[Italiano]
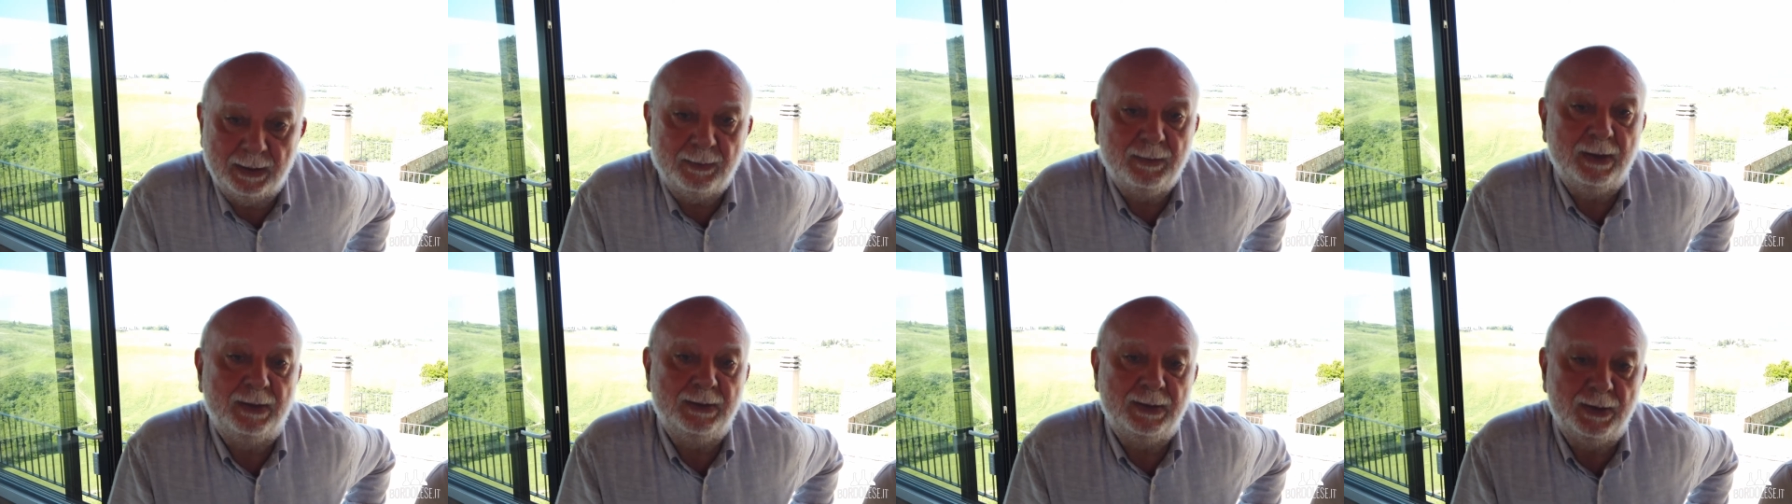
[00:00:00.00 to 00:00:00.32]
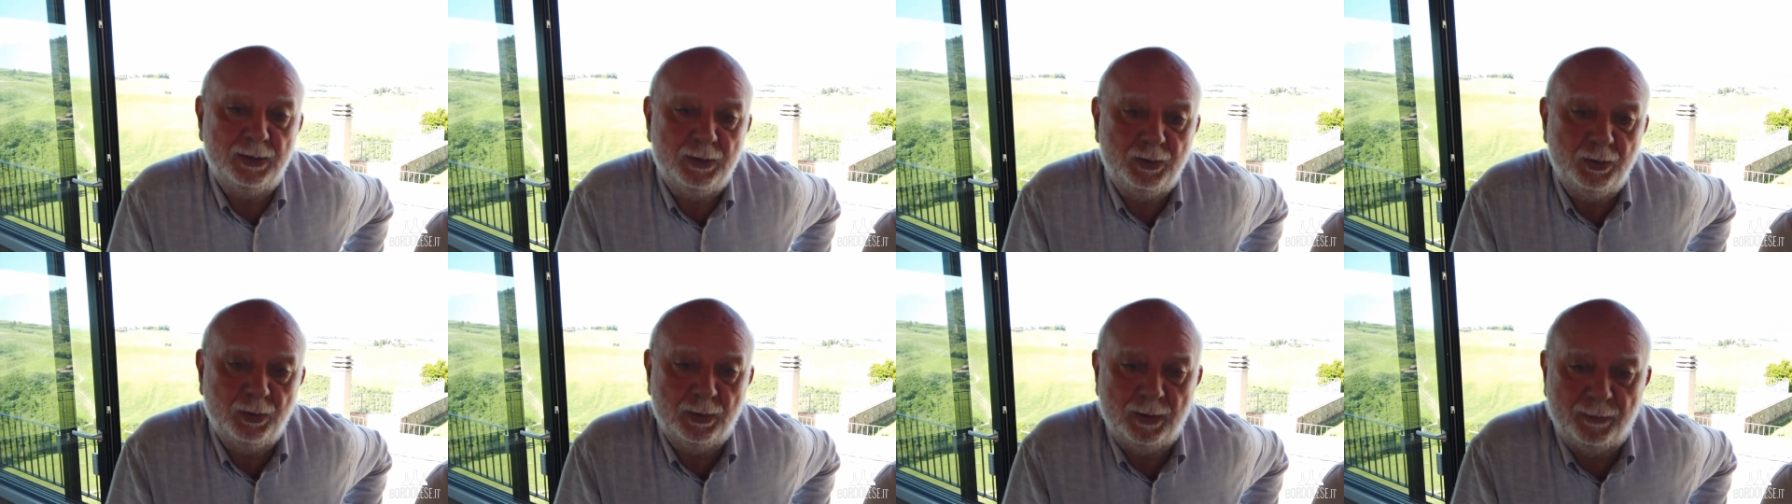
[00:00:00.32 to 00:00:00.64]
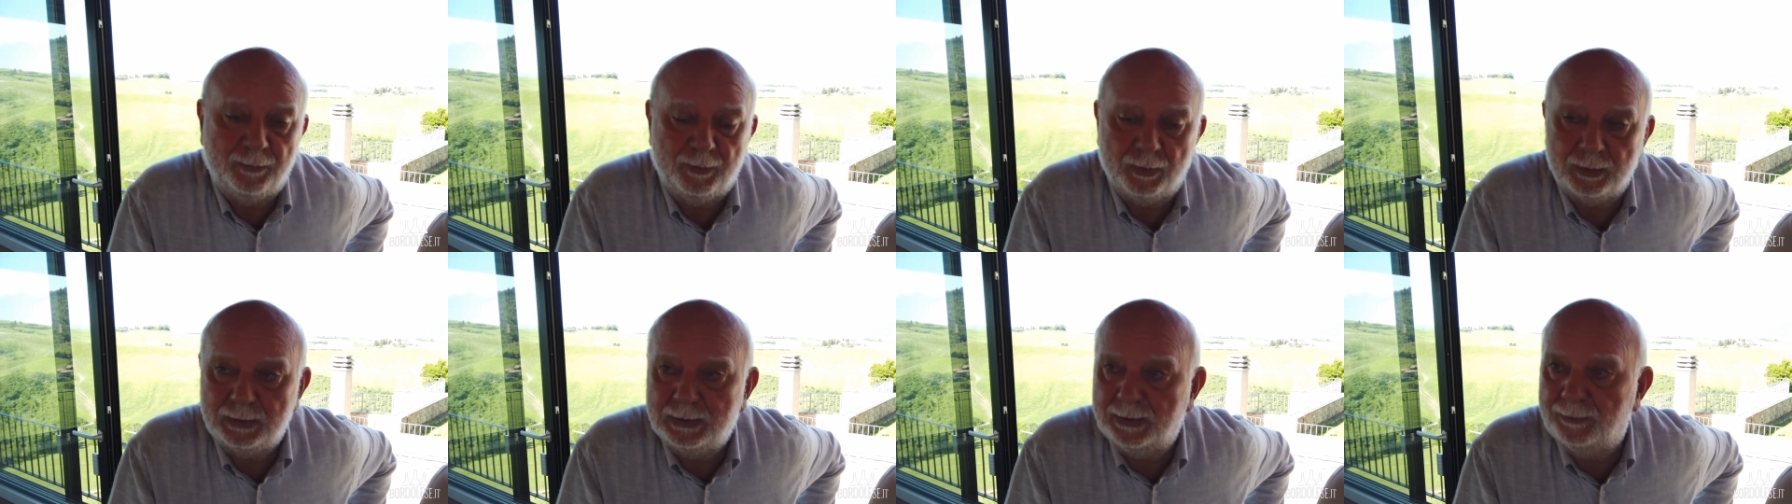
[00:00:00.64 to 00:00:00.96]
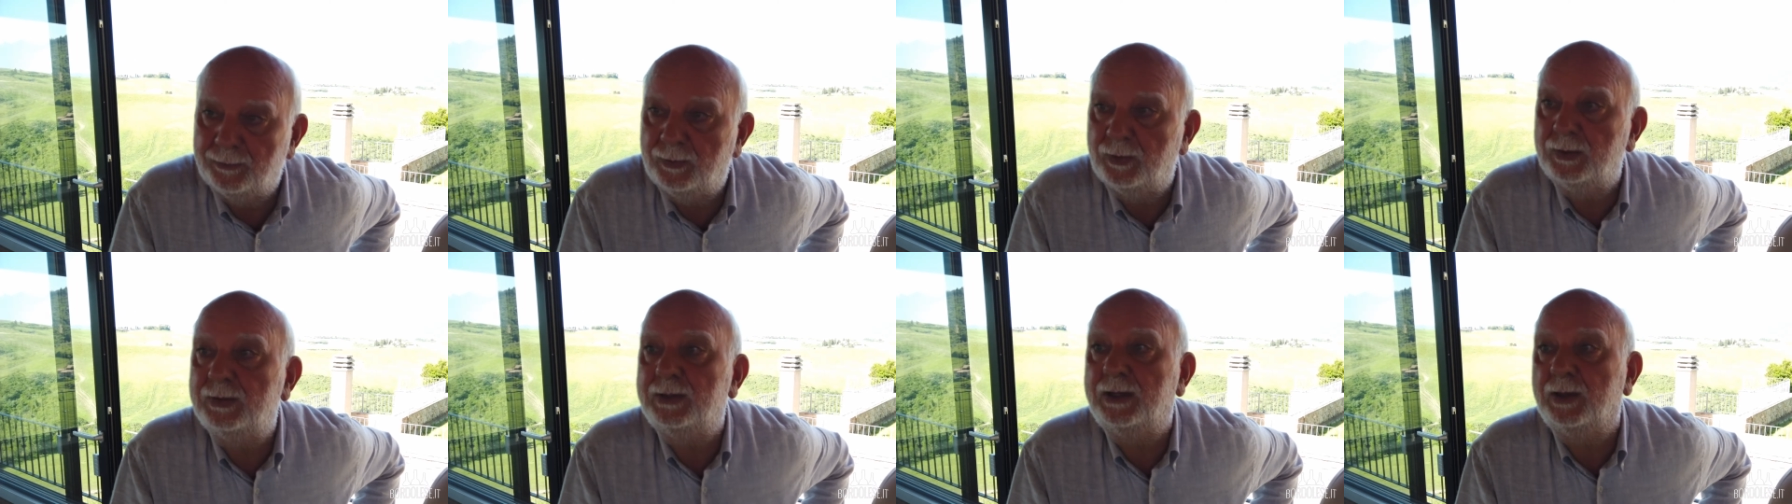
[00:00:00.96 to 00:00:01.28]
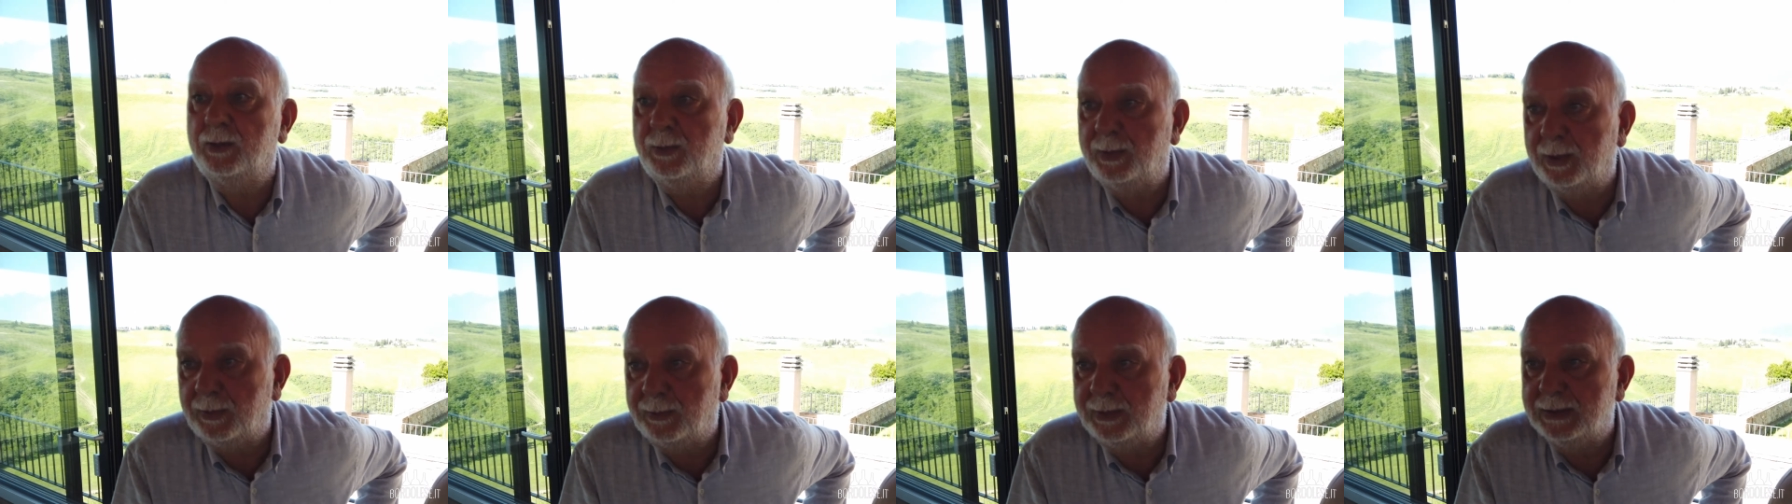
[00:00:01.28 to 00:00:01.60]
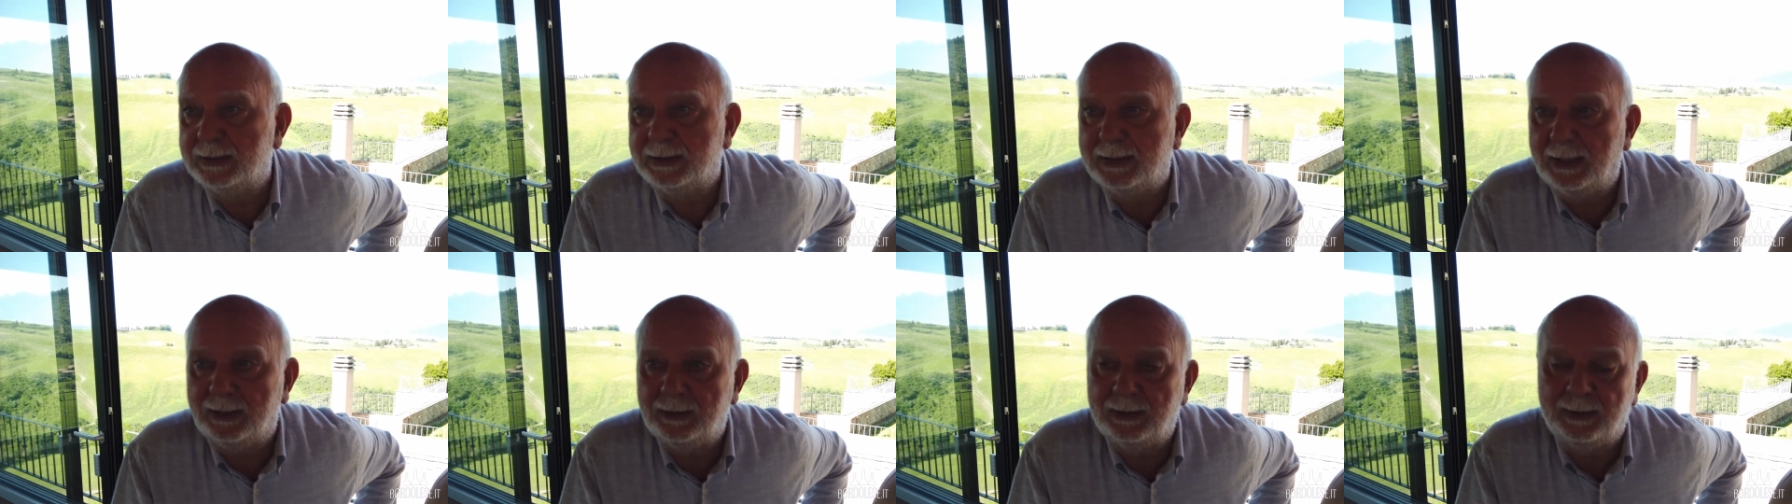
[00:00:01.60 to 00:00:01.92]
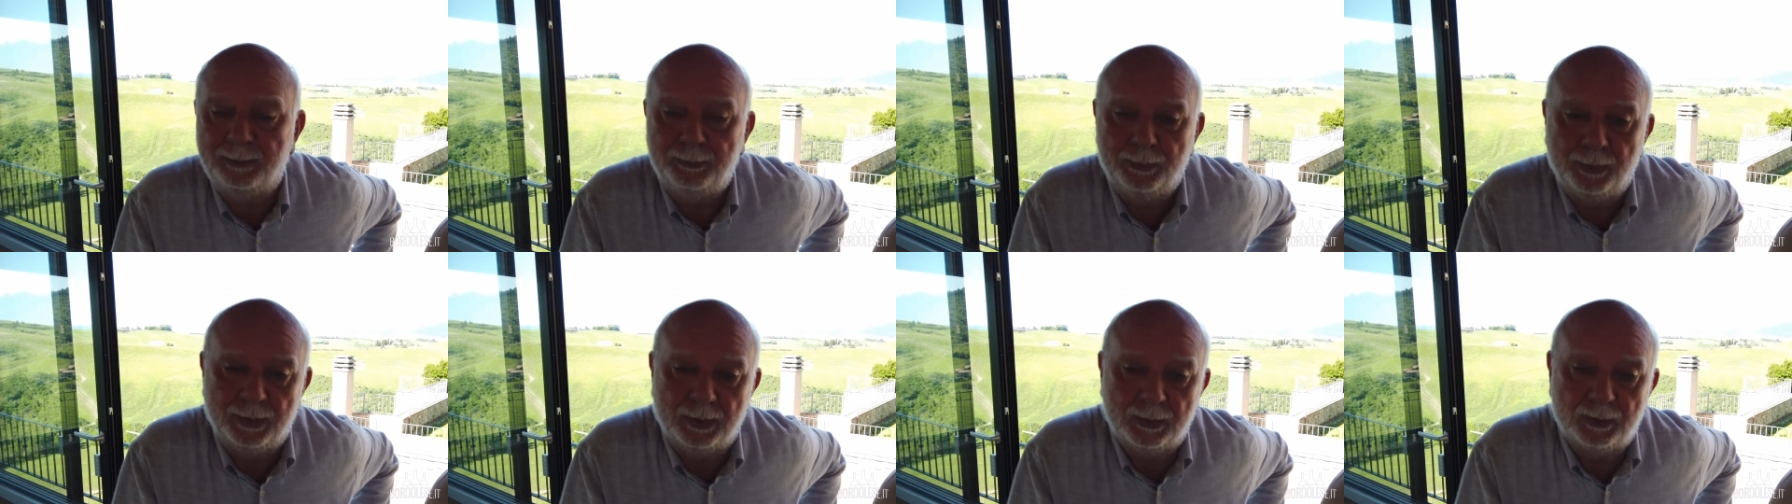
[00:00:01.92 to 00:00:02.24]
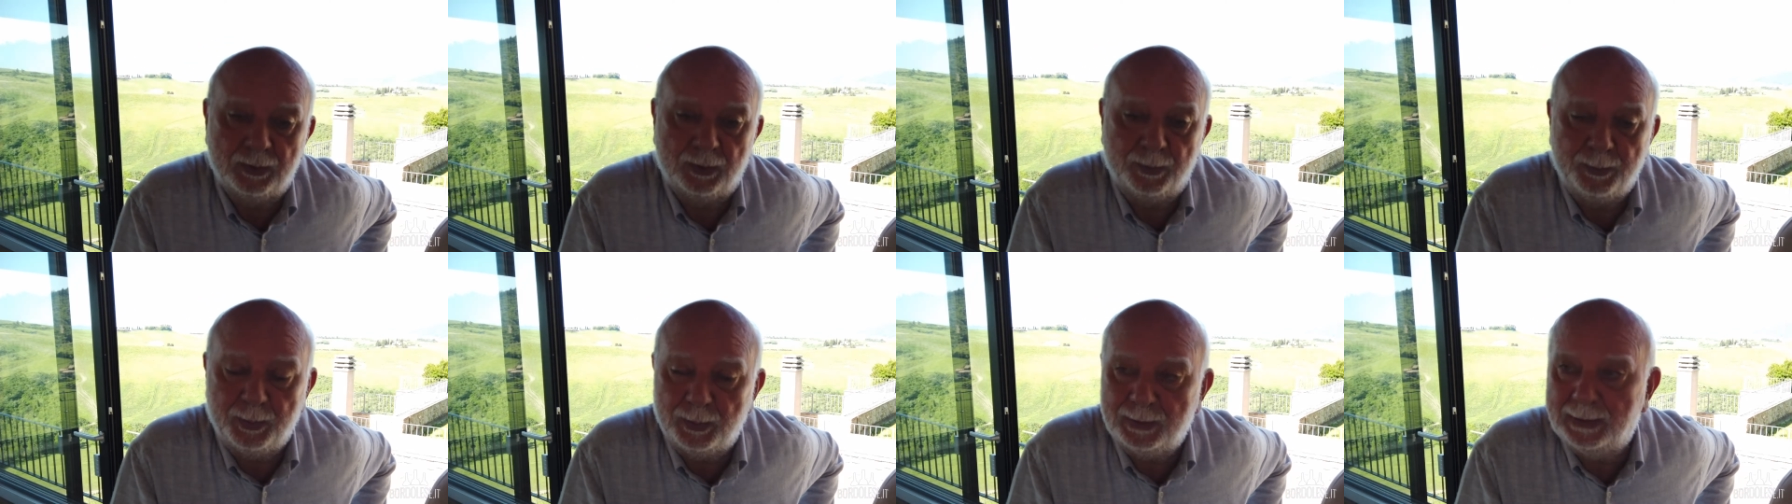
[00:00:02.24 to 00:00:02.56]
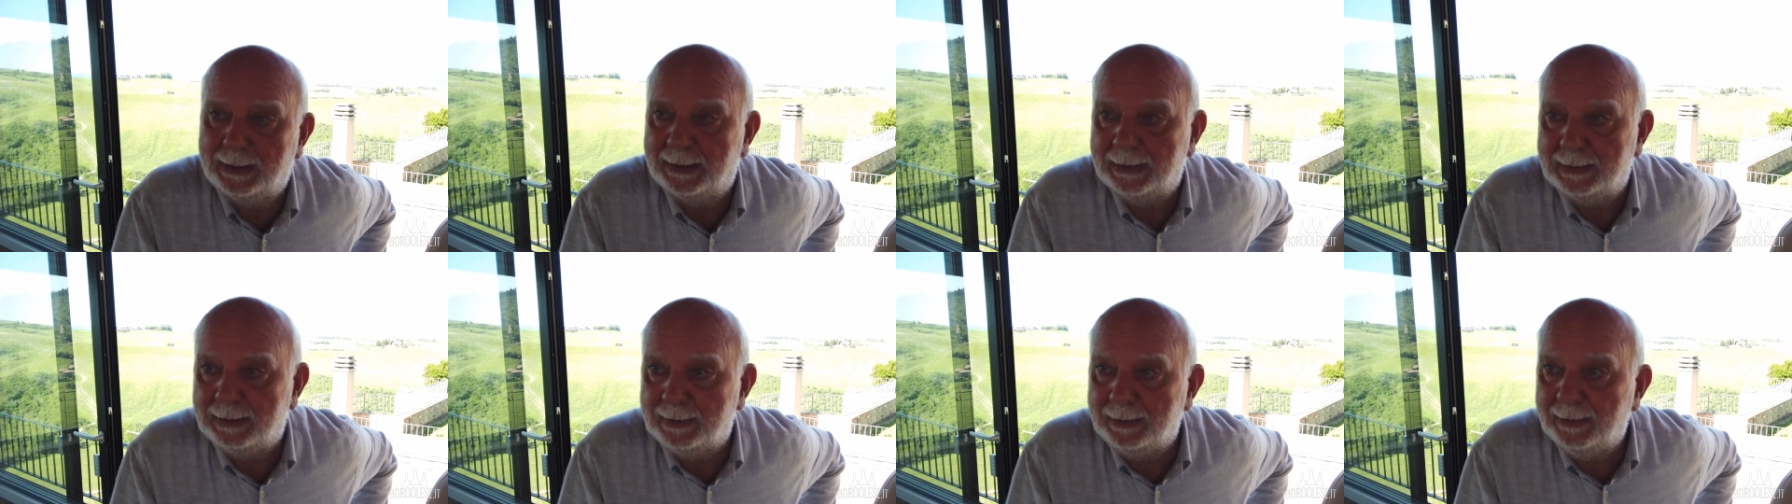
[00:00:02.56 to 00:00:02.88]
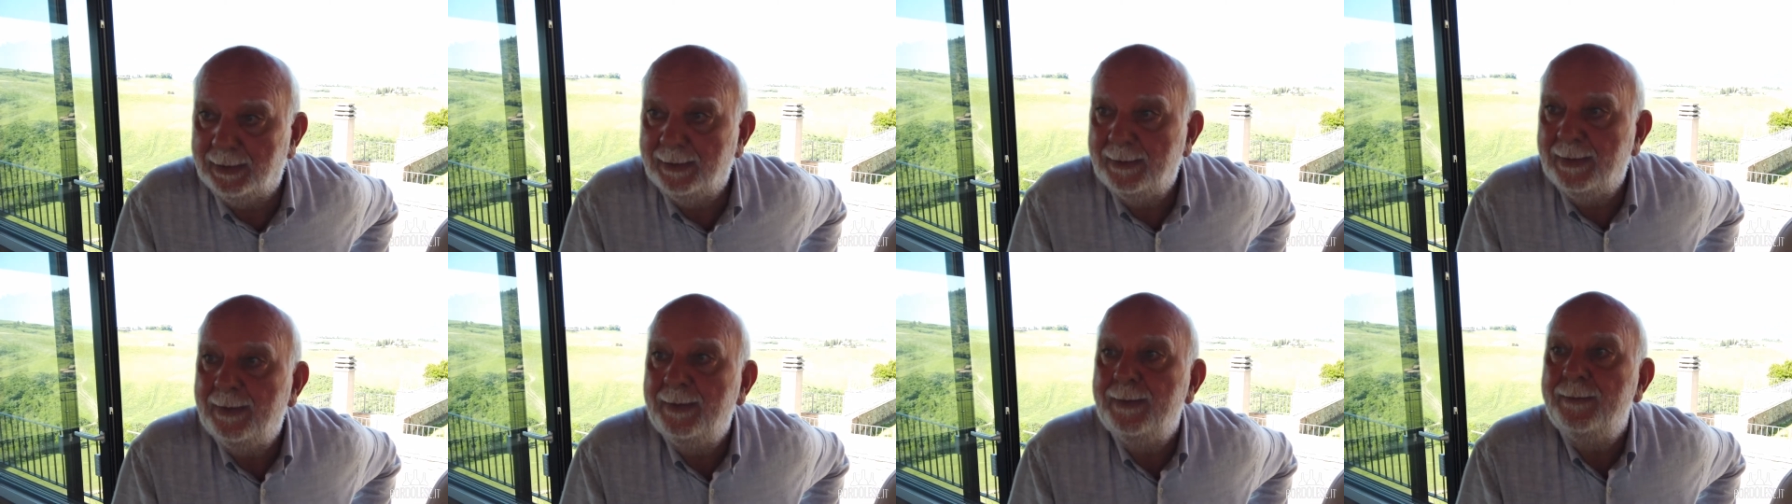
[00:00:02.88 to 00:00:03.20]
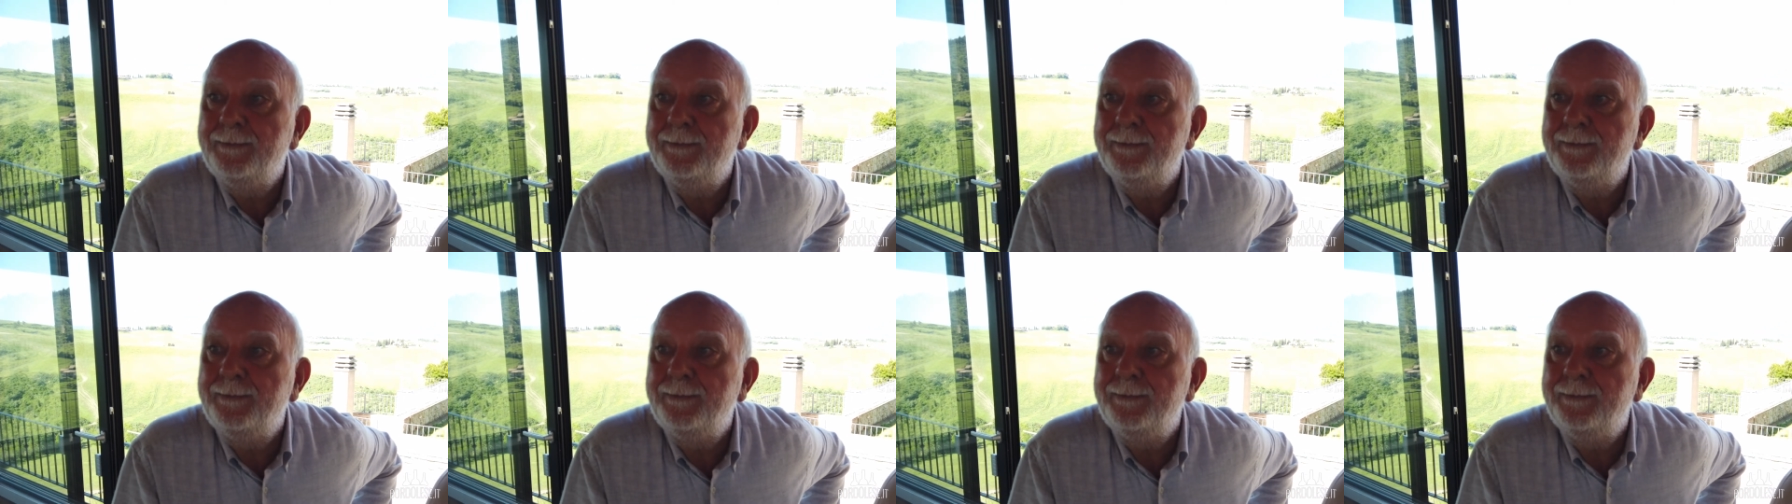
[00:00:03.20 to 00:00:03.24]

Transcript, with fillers: E quando asciuga, forse a volte come quest'anno è pure troppo tardi,